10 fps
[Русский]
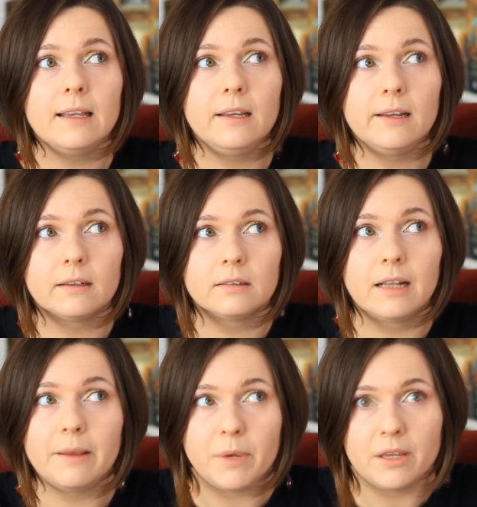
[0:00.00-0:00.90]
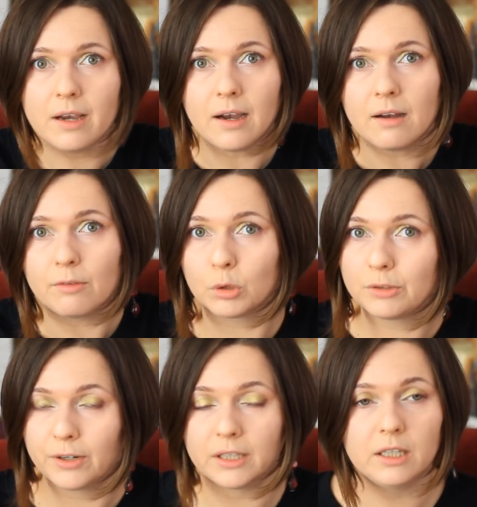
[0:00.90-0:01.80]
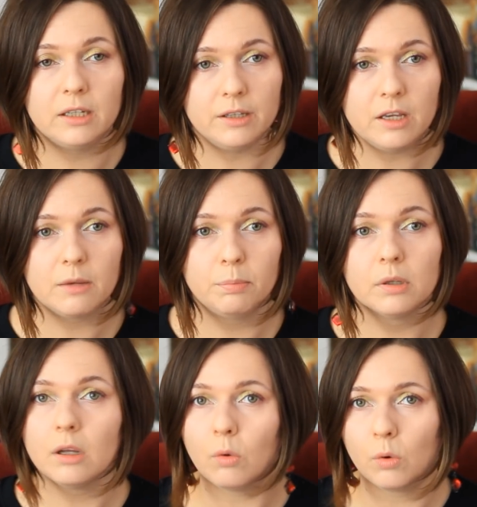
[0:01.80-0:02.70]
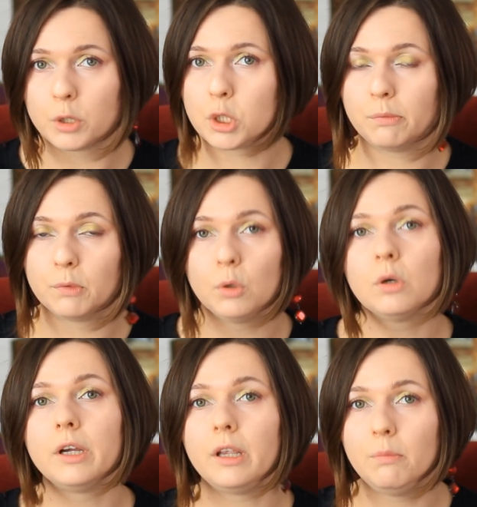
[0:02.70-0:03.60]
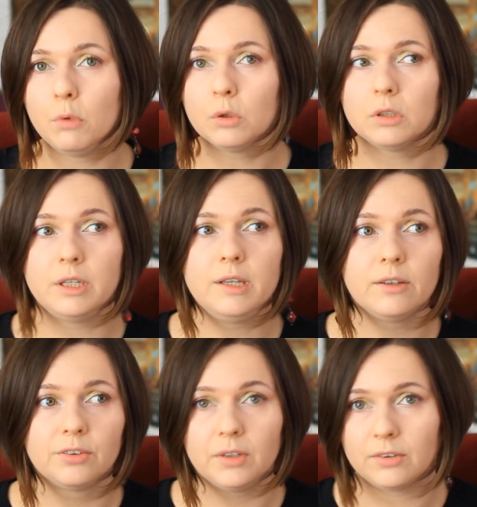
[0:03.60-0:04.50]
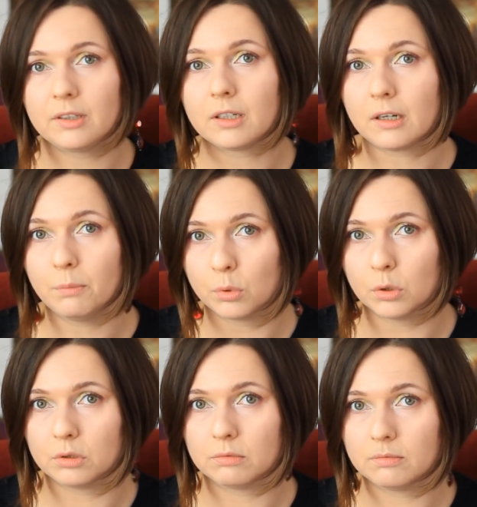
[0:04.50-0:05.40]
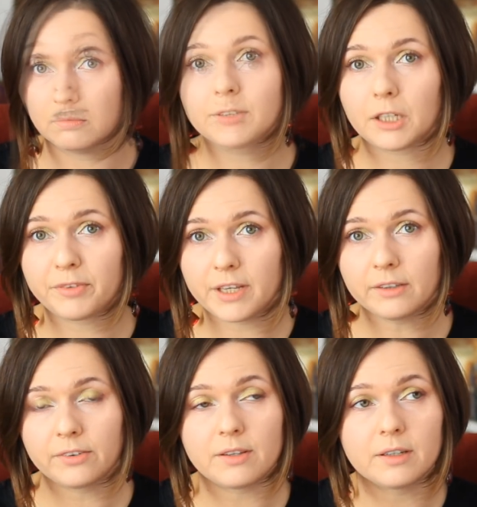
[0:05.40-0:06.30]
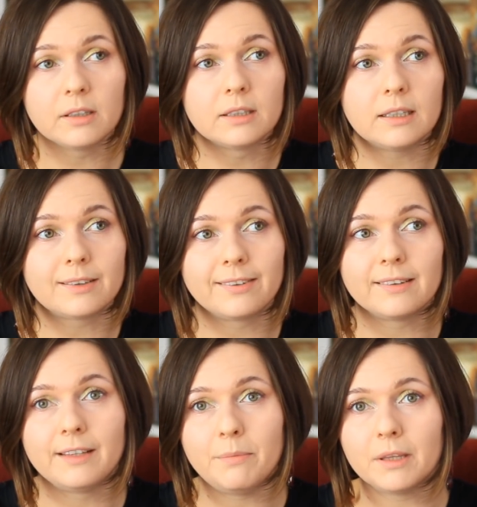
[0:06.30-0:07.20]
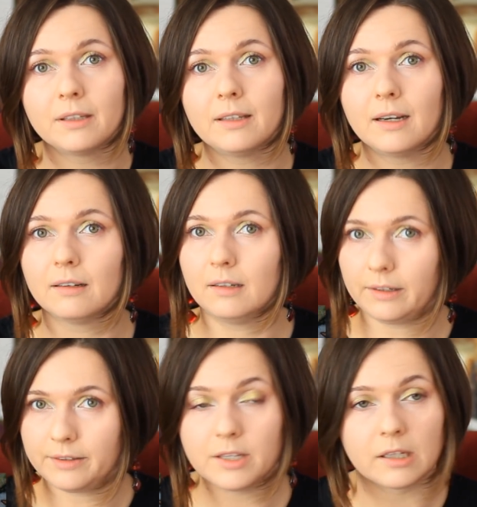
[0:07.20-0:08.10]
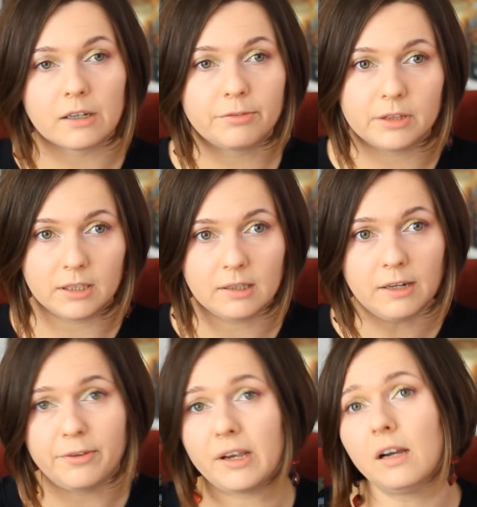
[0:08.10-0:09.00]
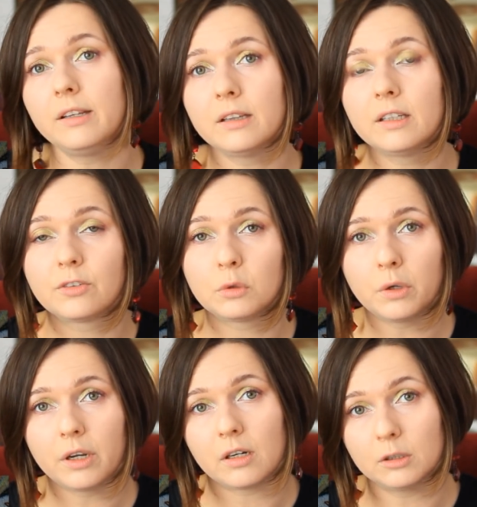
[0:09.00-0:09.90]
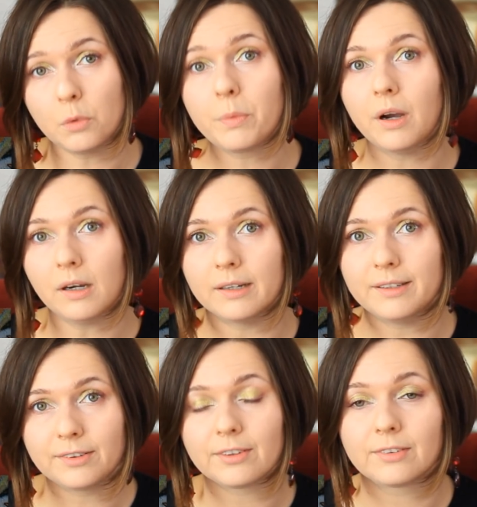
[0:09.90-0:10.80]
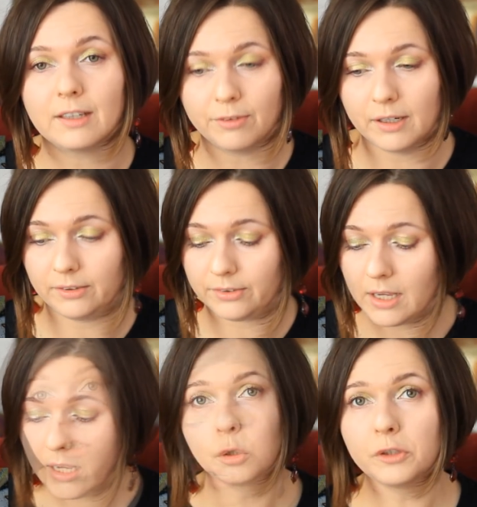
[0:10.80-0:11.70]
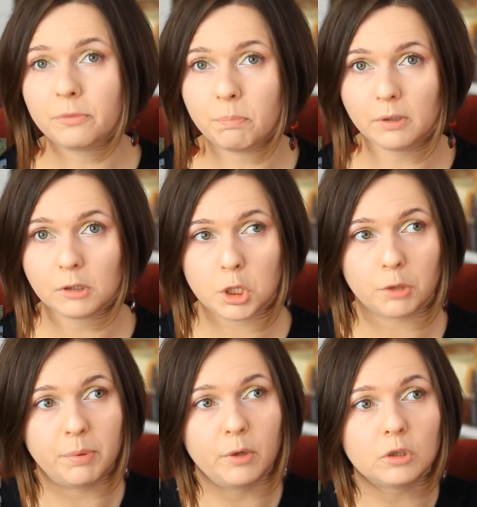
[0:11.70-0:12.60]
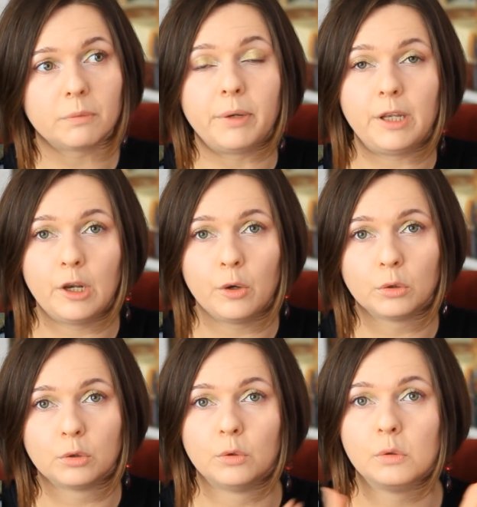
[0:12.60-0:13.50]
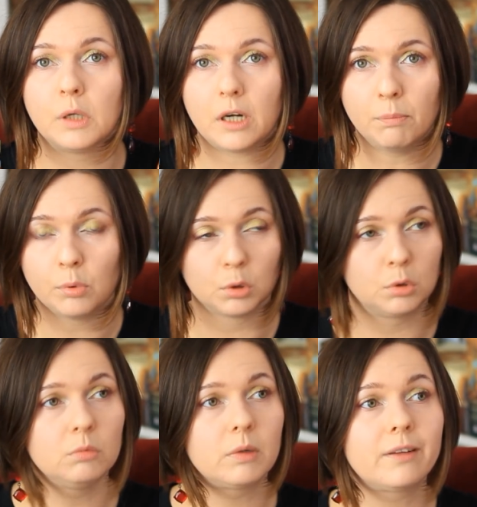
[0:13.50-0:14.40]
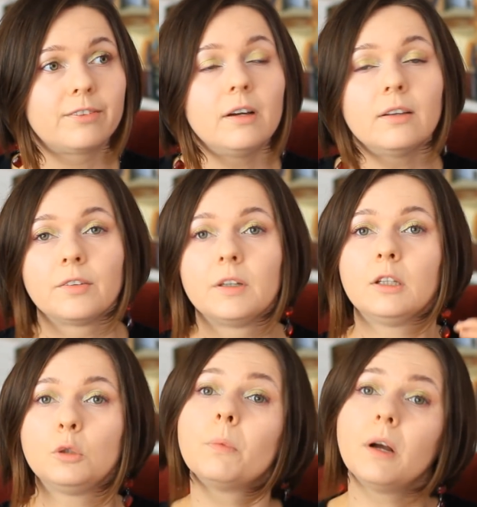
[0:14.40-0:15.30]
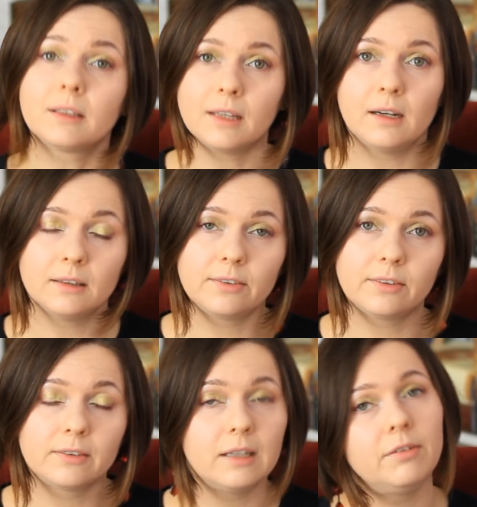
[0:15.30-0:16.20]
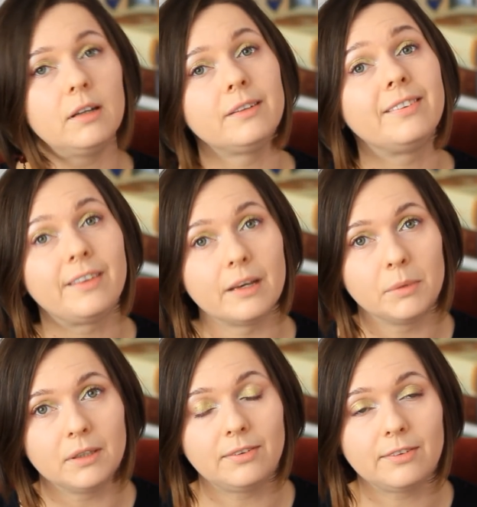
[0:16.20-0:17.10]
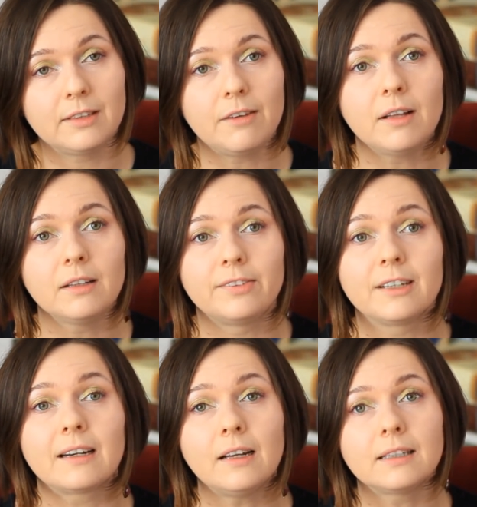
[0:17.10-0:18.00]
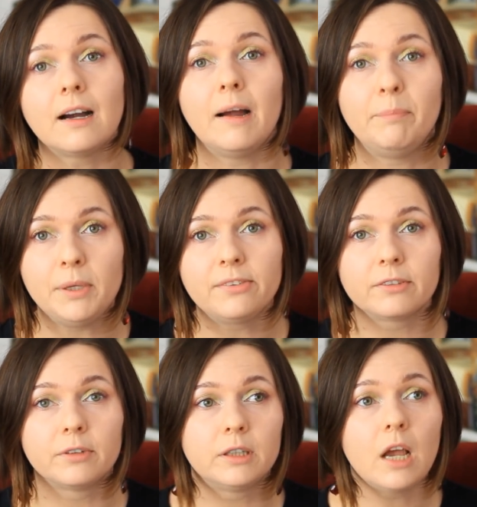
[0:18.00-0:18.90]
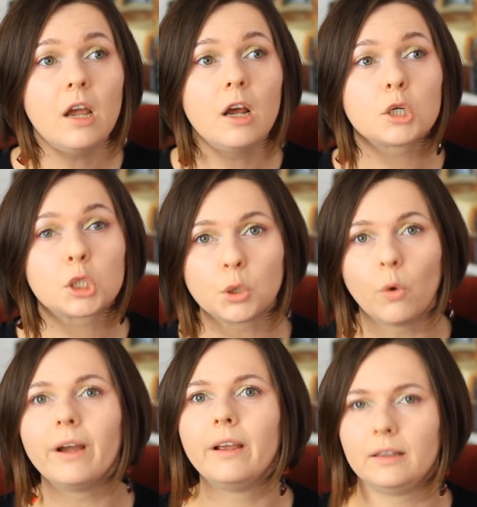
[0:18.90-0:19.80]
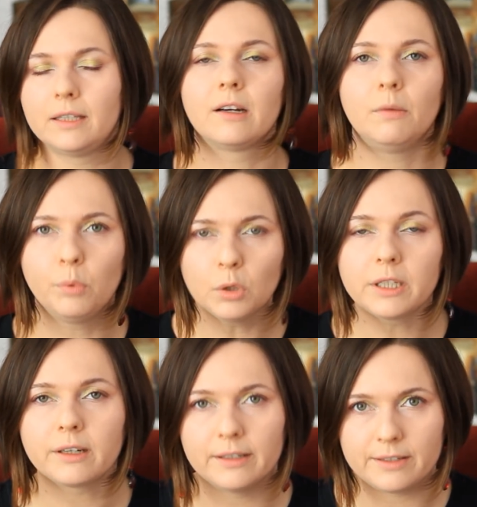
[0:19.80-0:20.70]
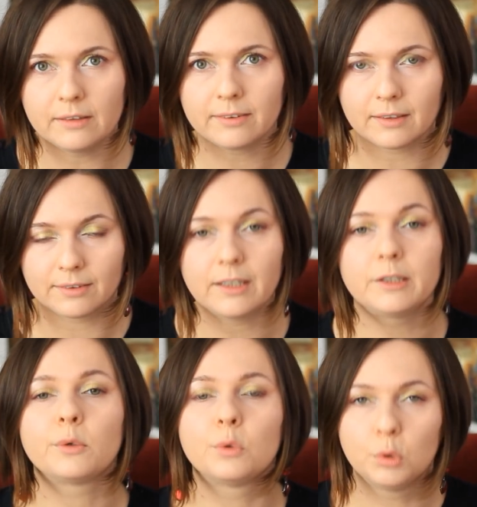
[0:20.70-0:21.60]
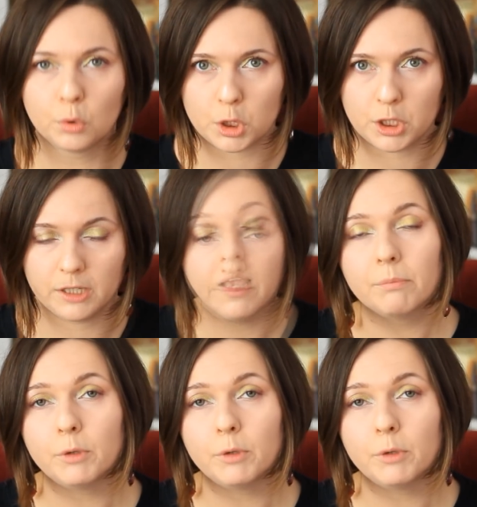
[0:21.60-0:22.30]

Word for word: И для меня вот в этой книге было очень много имен и неизвестных работ – Автор в тексте делает акцент именно на картинах и фотографиях, а не на историях о том, как они создавались. То есть Пилчер берет определенную работу, рассказывает о том, когда она создавалась, кем она создавалась и кратко описывает, что этой работой хотел сказать художник.